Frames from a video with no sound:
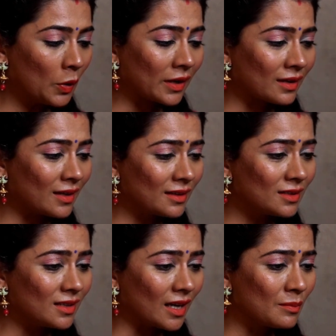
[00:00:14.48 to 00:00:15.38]
और एक ना एक
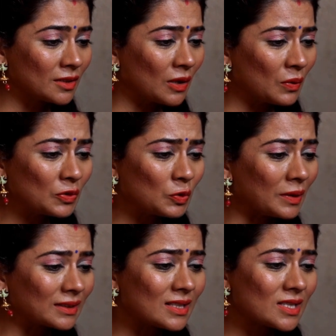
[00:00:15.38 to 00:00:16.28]
दिन नहीं बताऊंगी तो
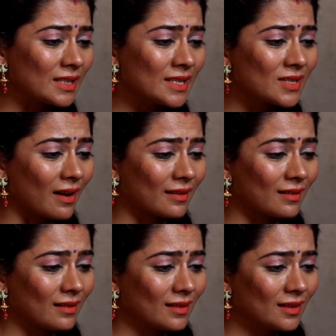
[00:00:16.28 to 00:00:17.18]
पता चल ही जाएगा